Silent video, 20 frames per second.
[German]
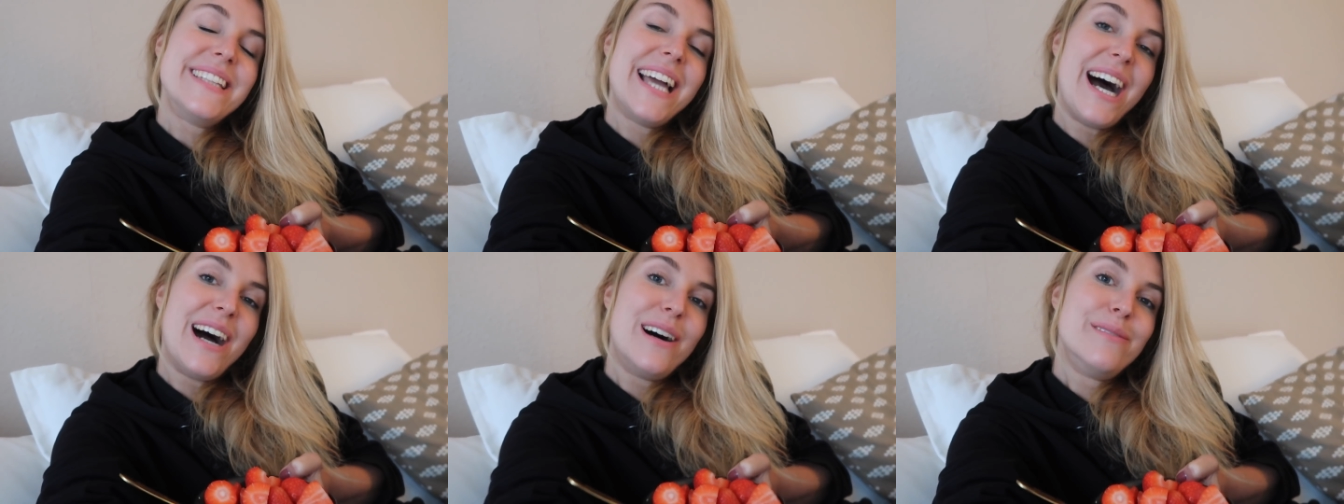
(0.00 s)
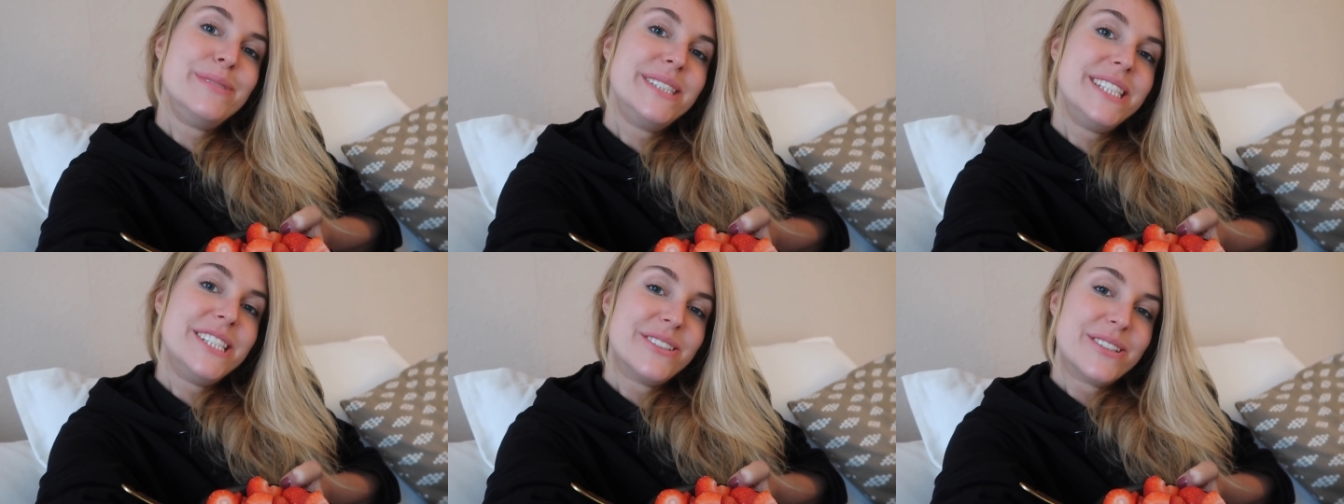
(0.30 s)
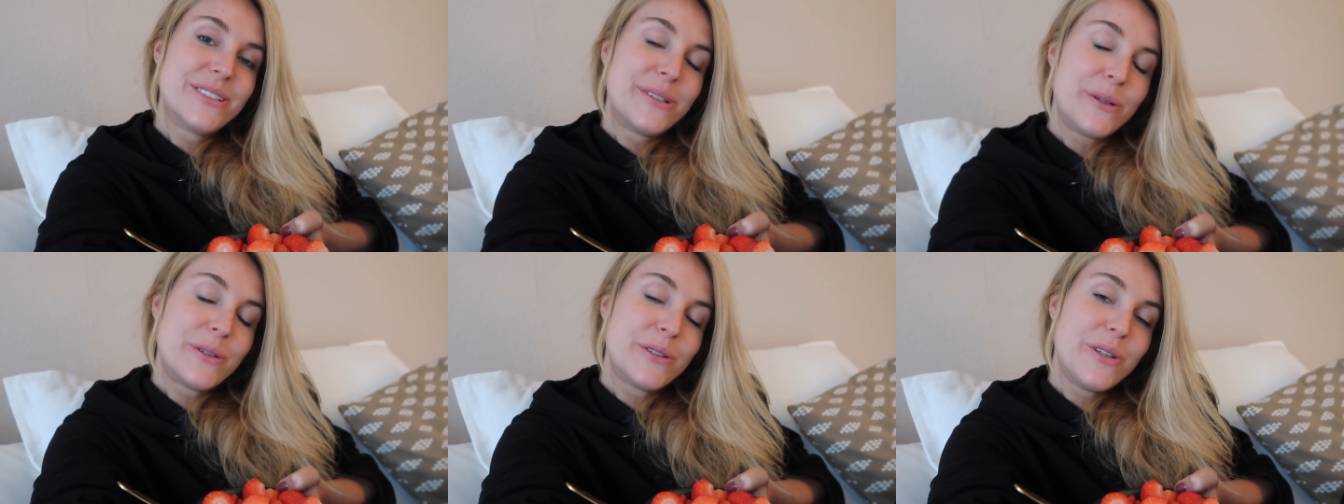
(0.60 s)
Abend hier
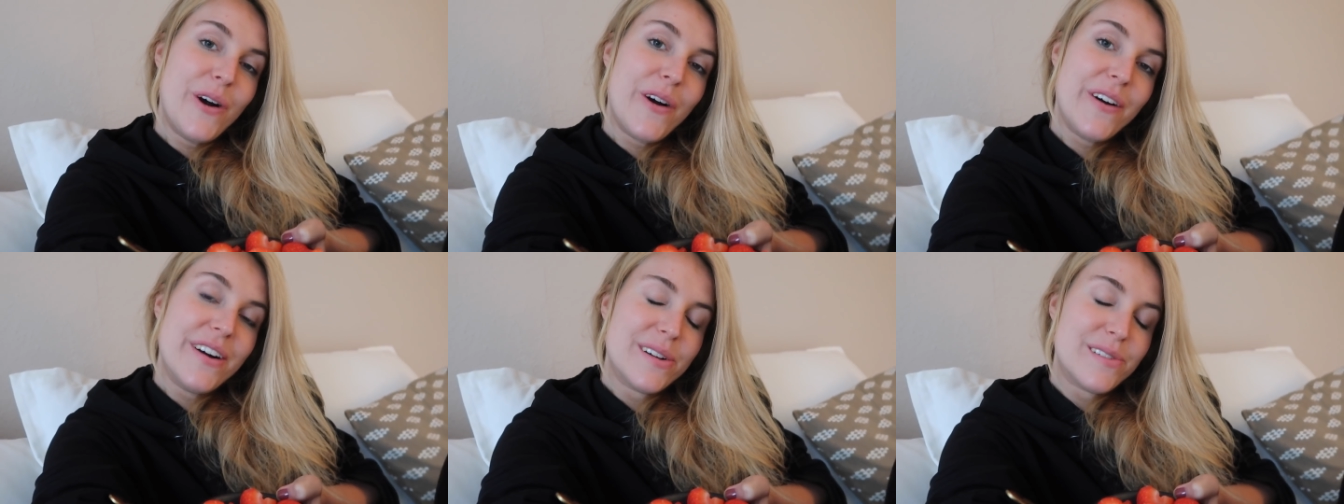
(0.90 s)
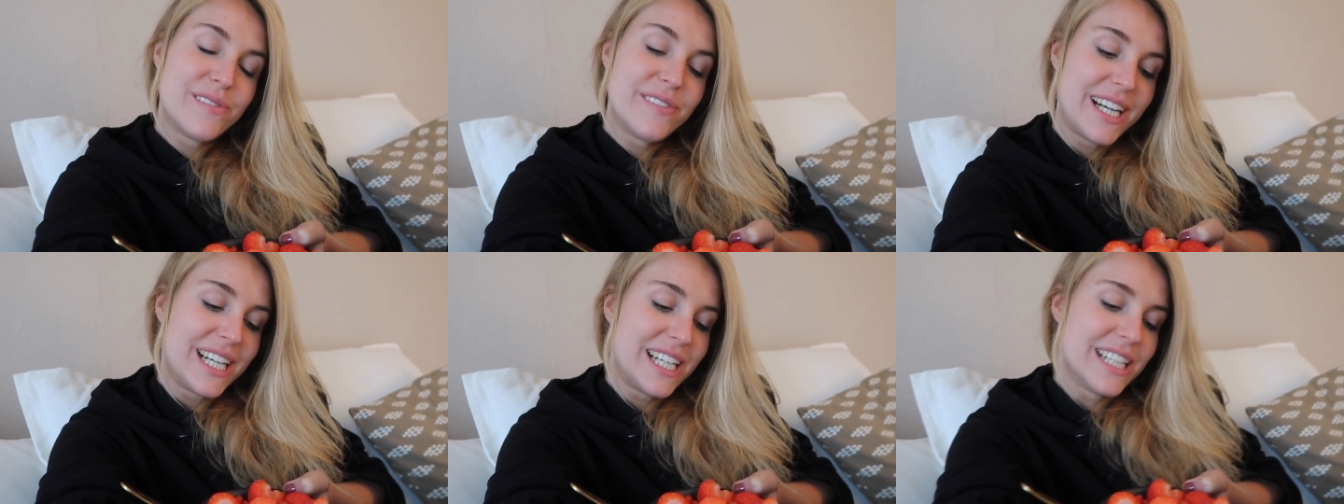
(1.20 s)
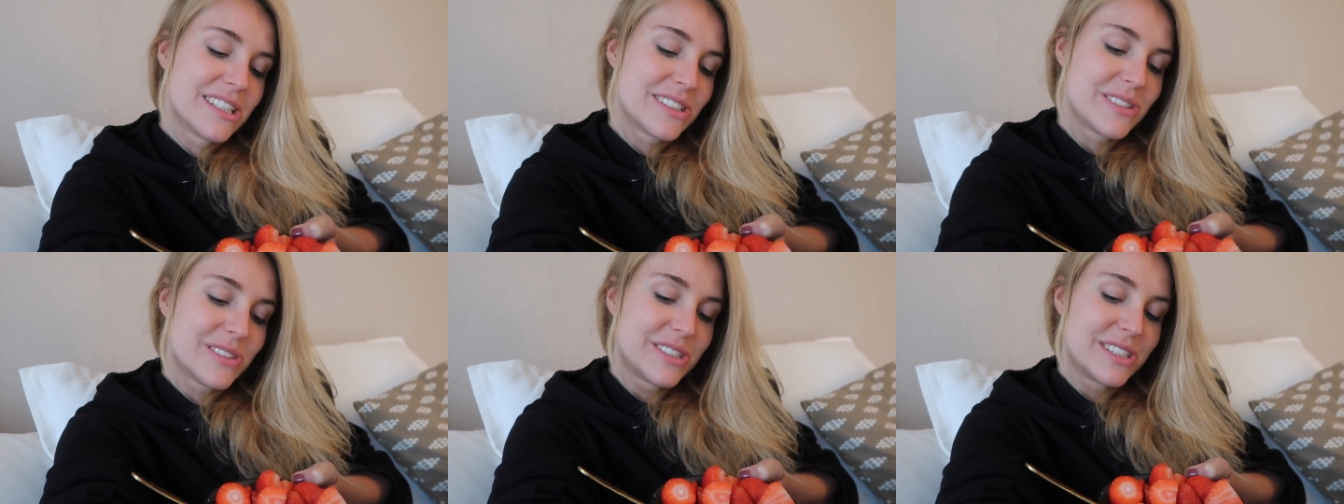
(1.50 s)
und gucke noch
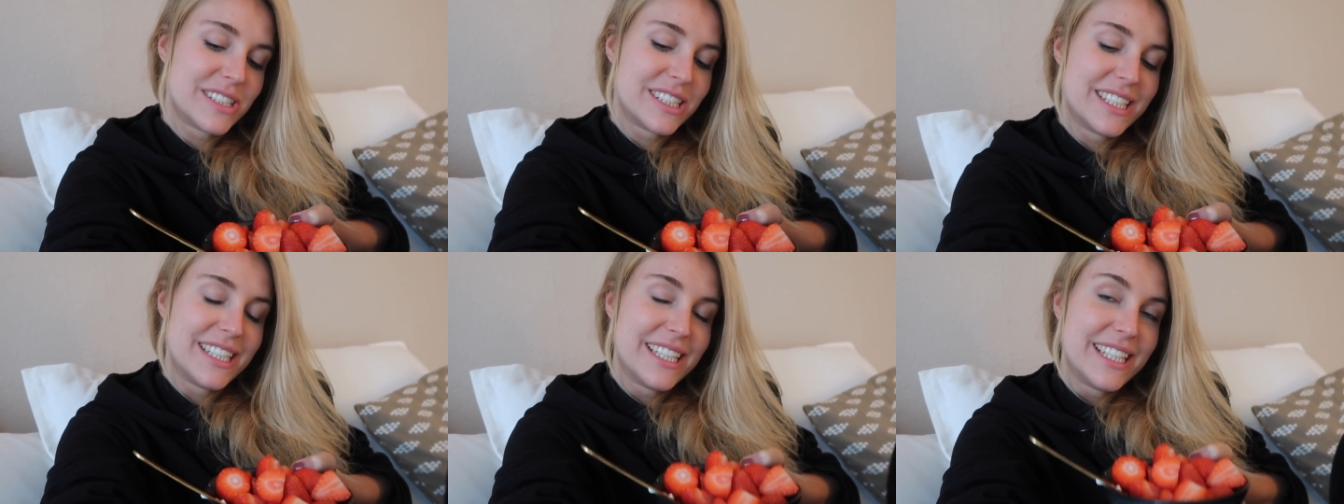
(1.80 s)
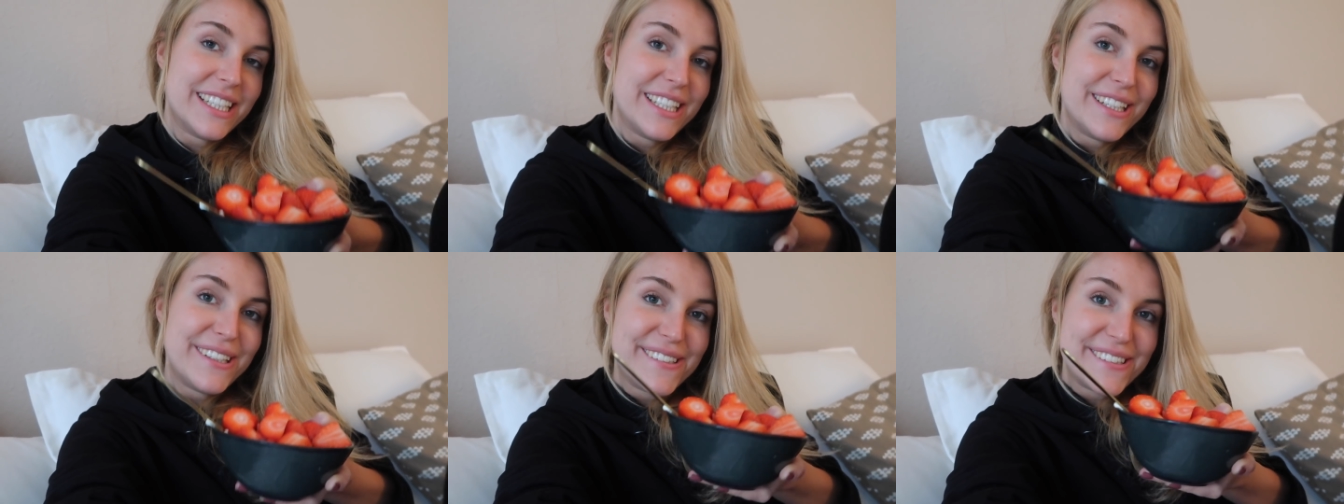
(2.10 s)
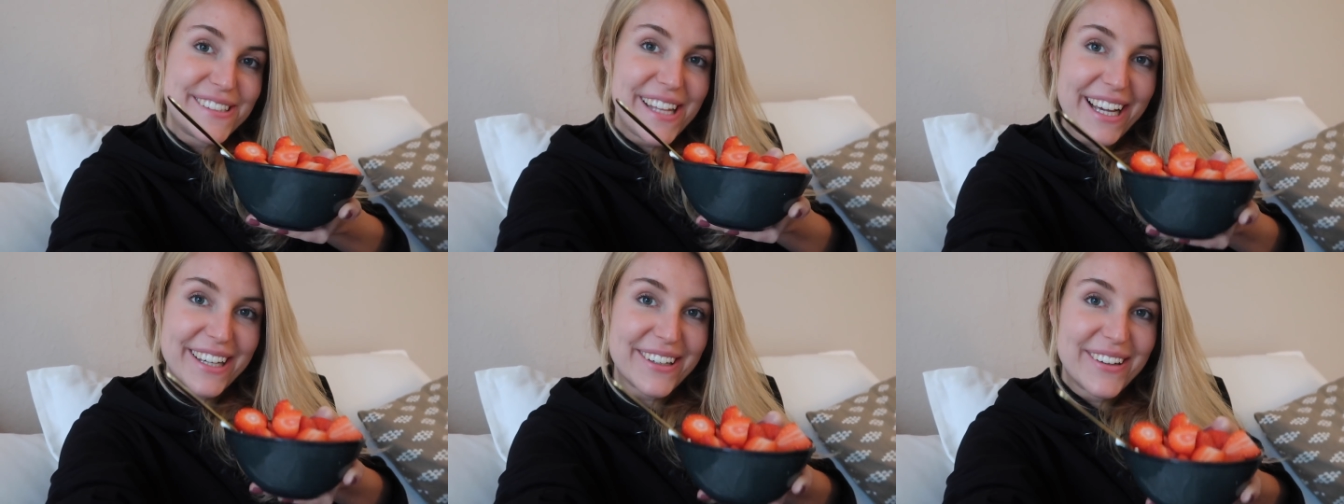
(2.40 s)
irgendwas und
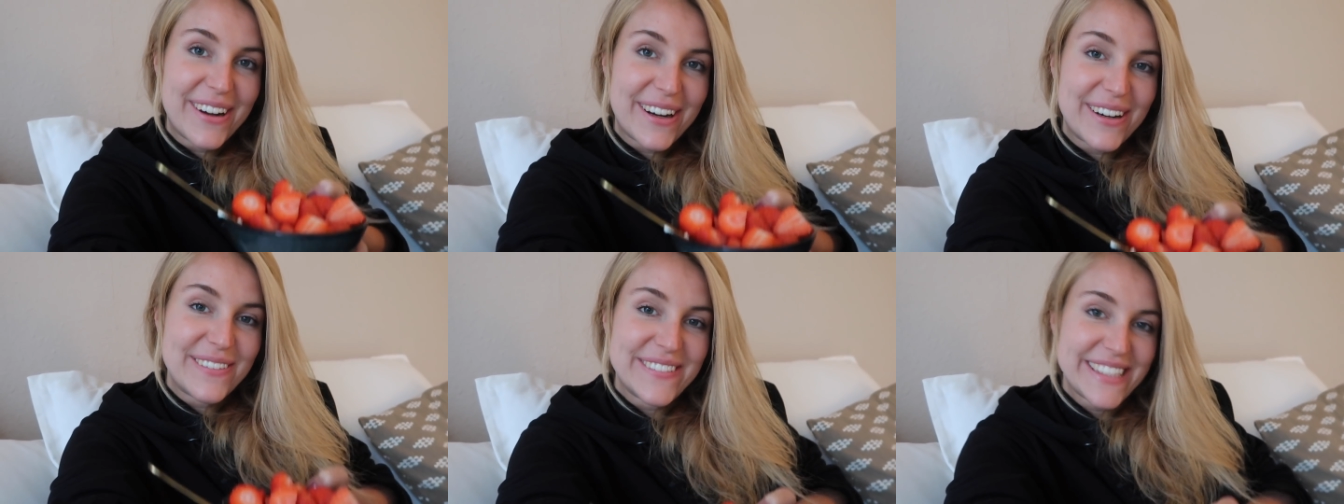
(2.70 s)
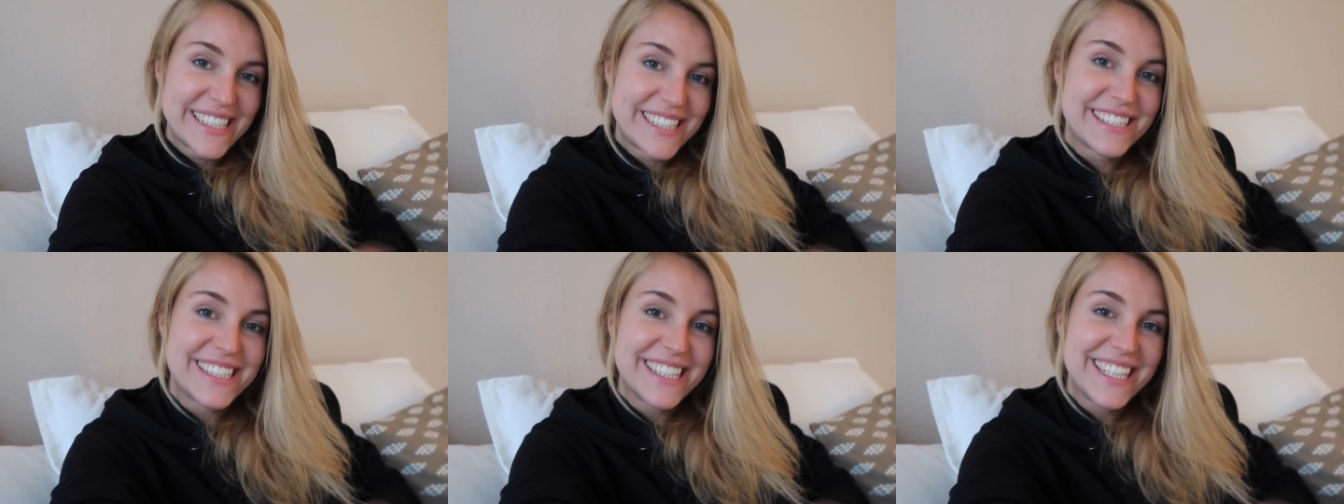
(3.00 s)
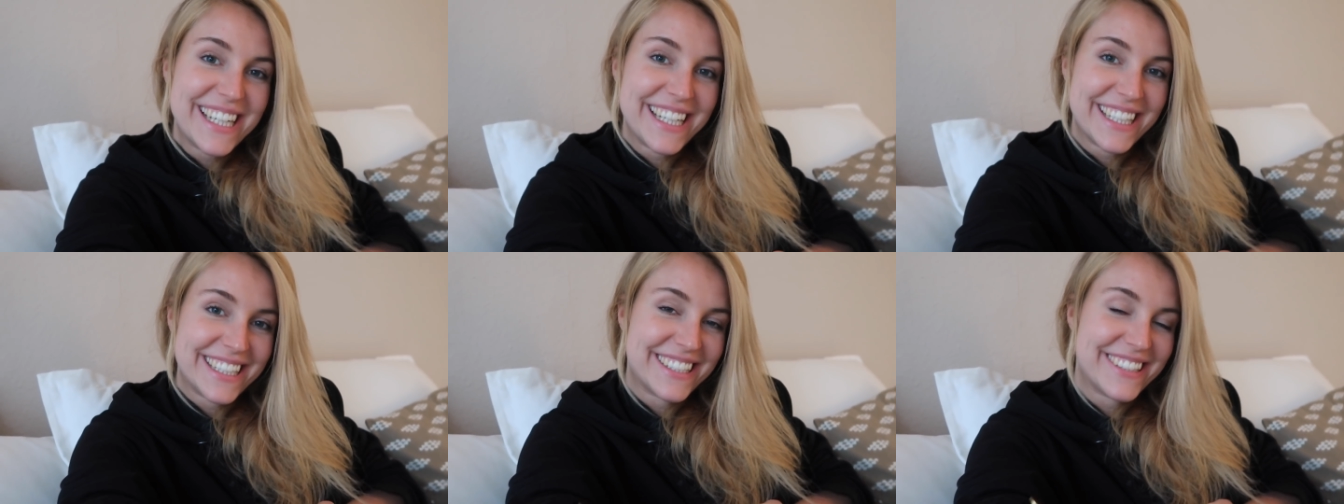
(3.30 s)
snacke noch ein
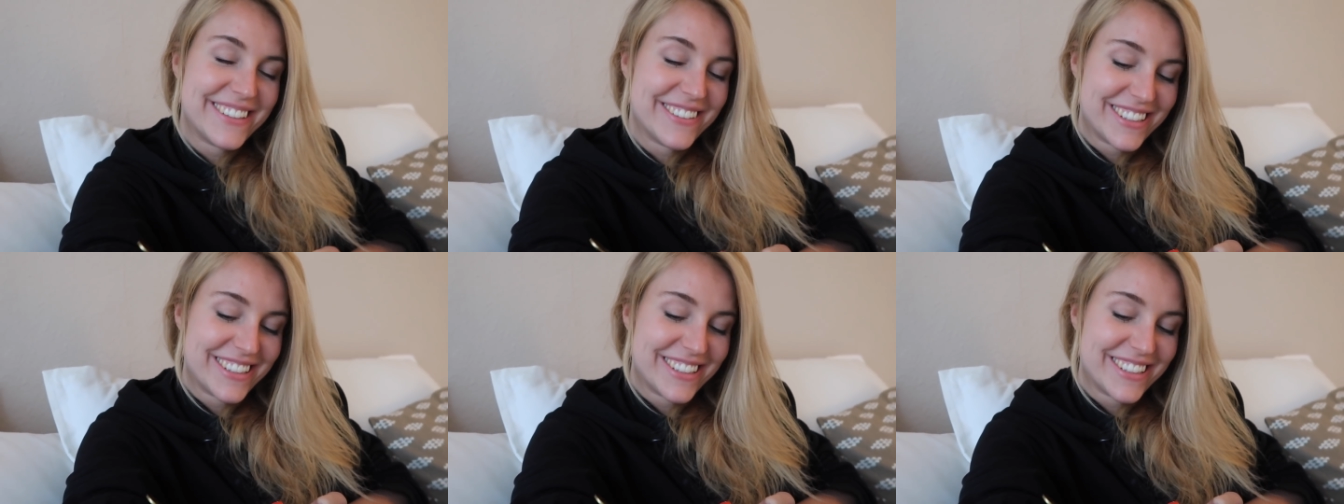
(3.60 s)
bisschen.